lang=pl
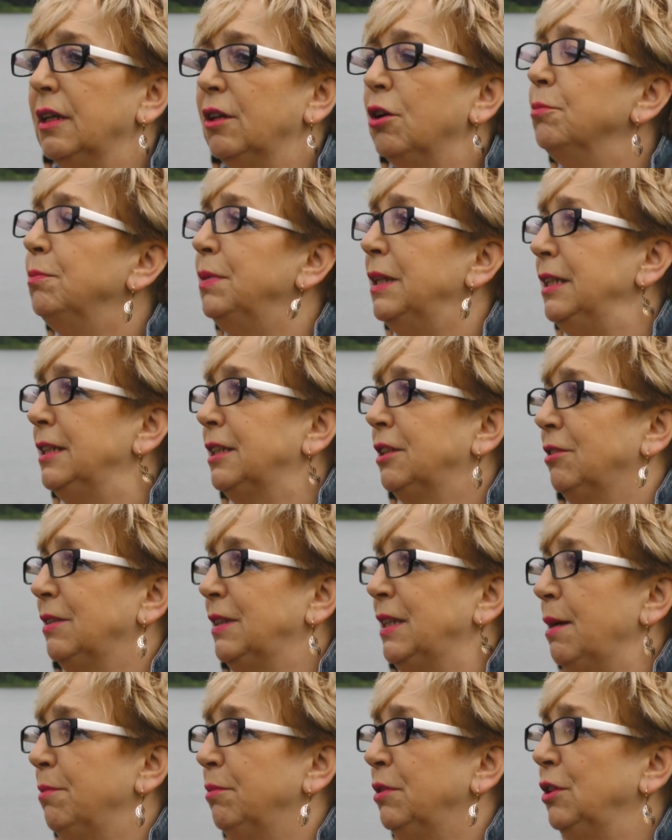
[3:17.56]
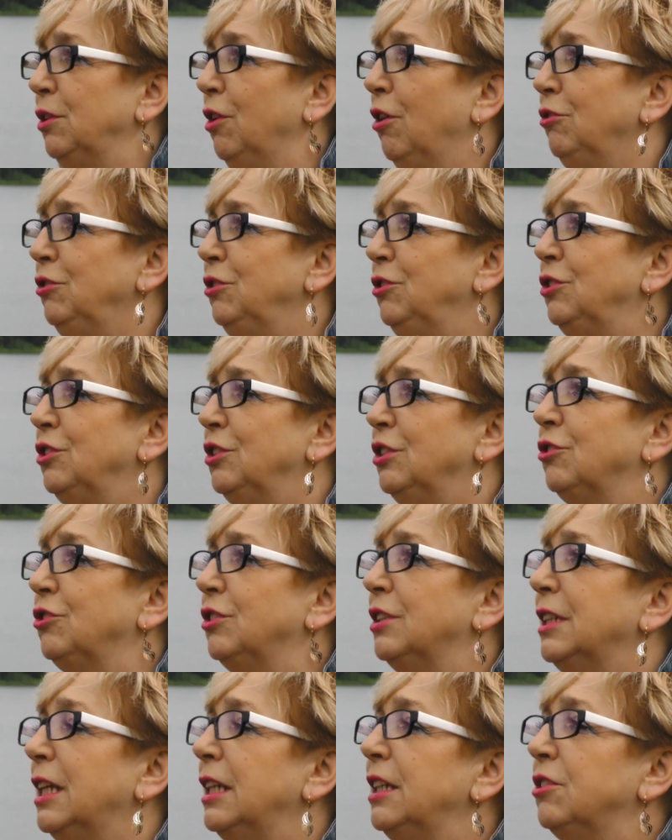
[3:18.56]
kąpielisko zamknąć,
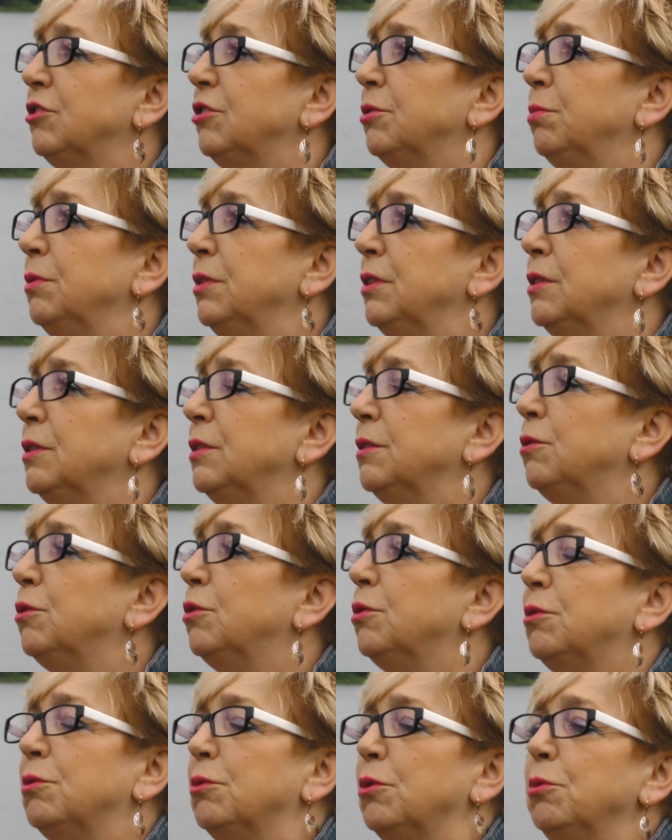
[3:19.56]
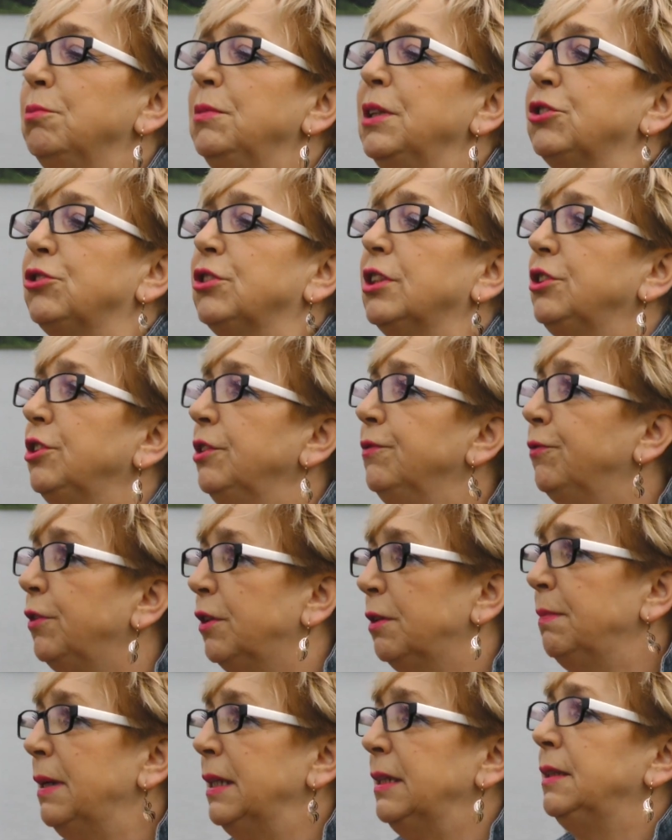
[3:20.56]
że należy y, umieszczać
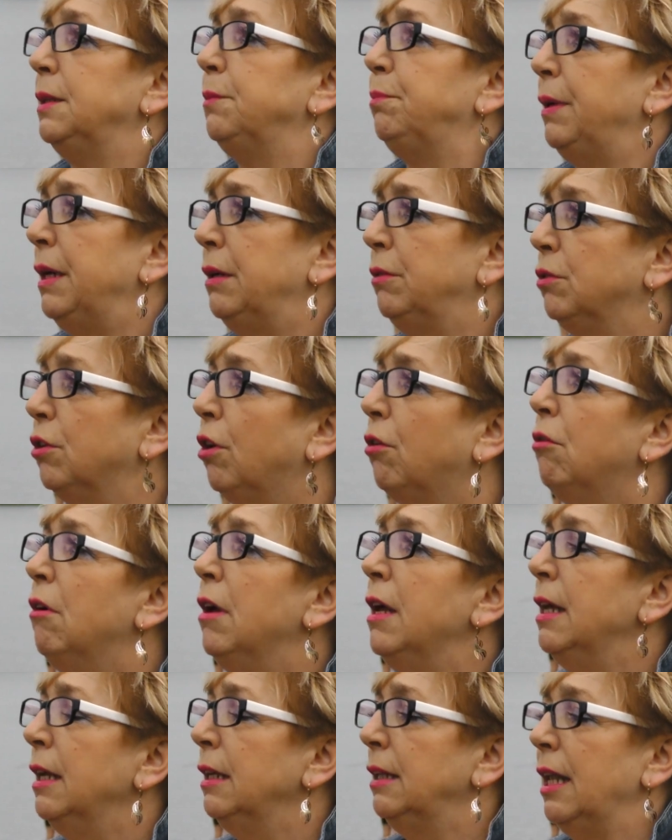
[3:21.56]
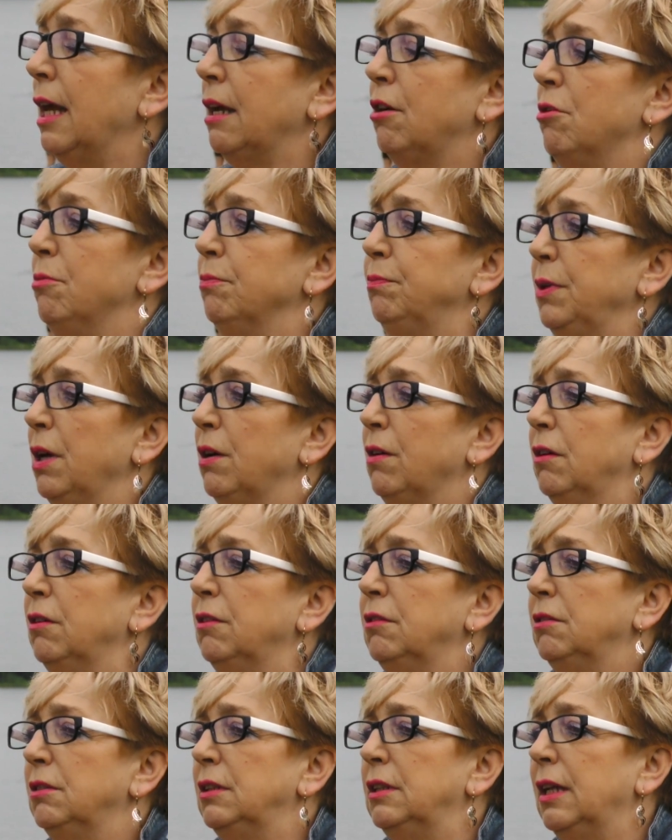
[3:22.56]
informację pełną dla, kąpio,
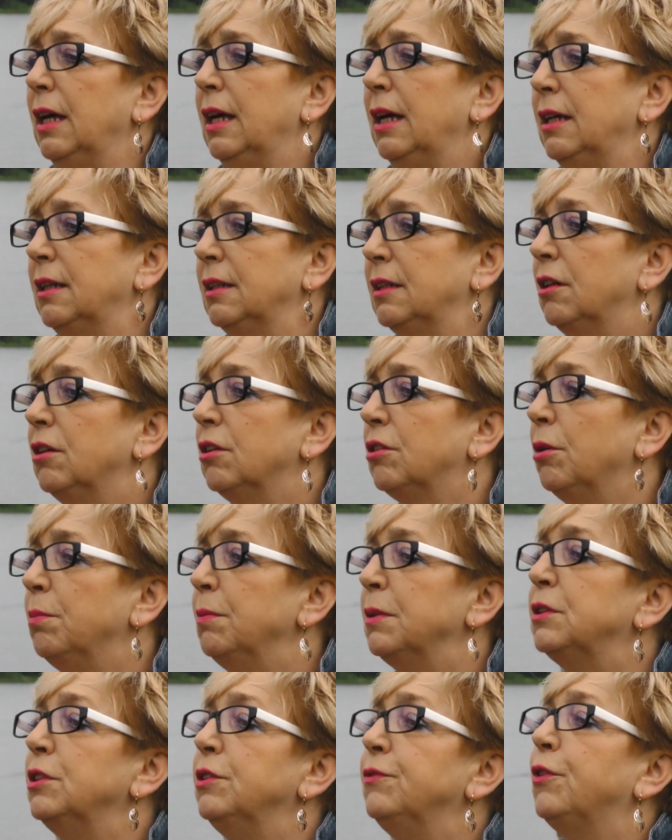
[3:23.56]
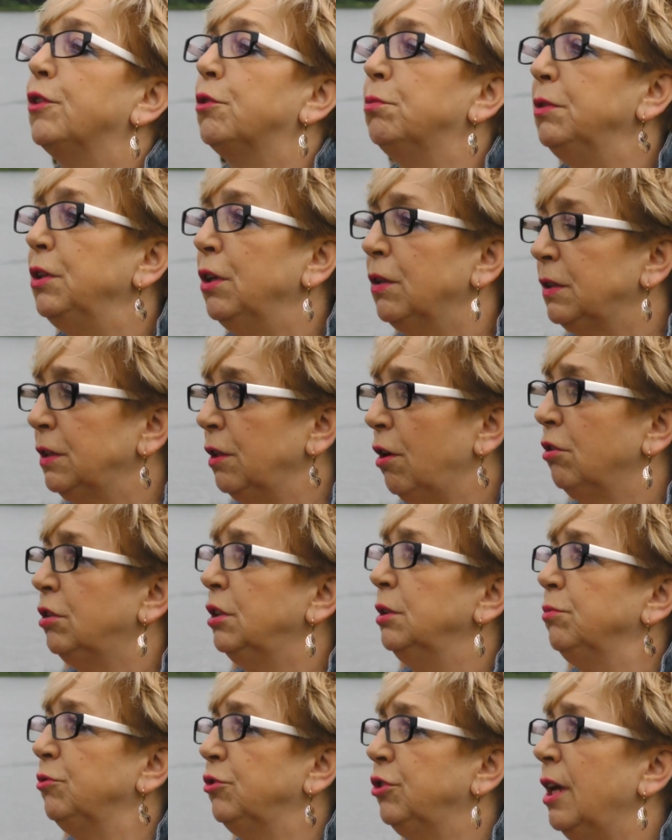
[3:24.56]
y, dla informujące o
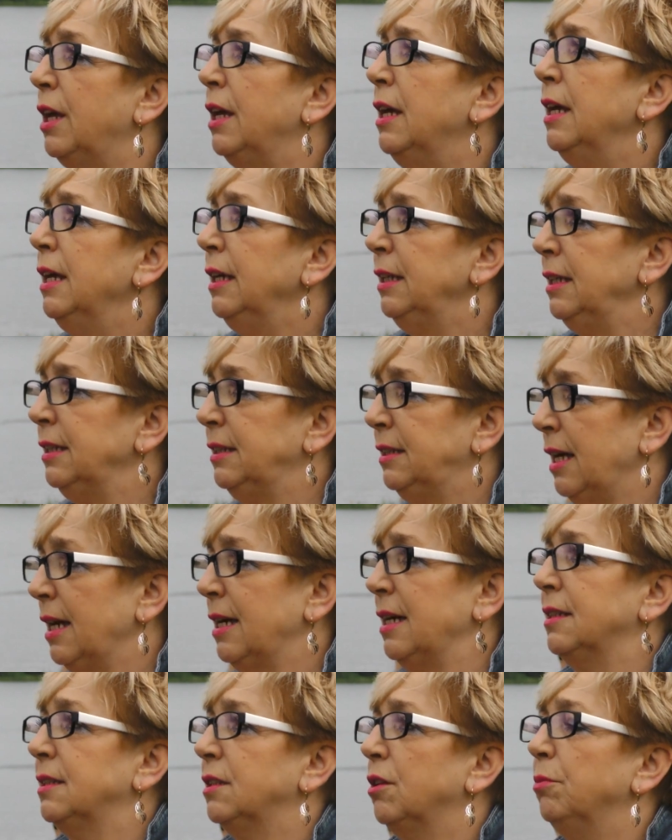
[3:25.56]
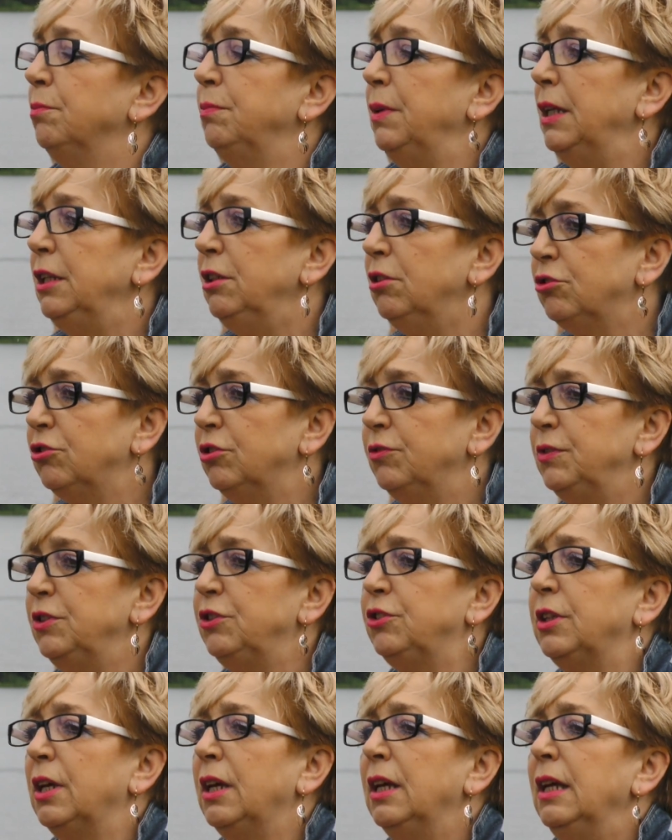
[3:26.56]
tym, że jest zakaz kąpieli i
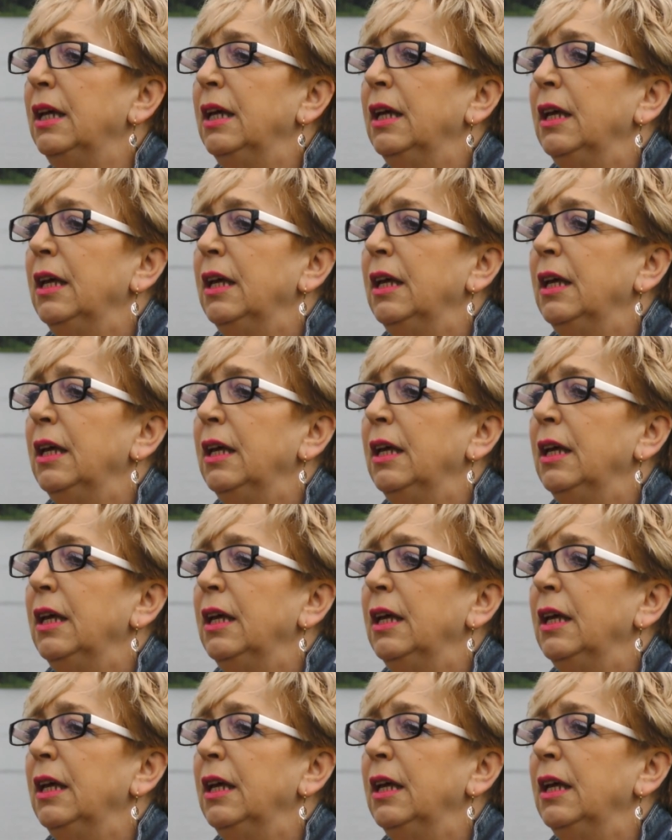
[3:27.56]
oczywiście